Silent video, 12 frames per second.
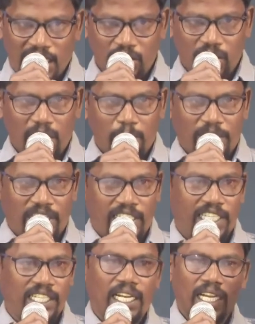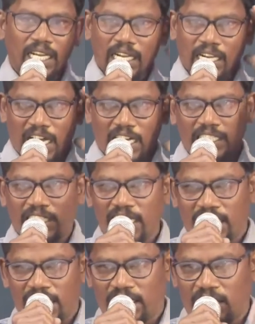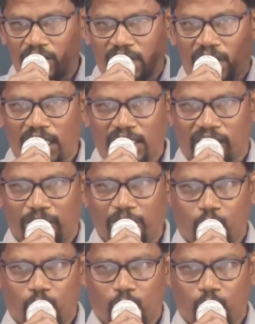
அன்று என்ன பண்ணுறது காது கேட்கலாம் அதாவது காது செவி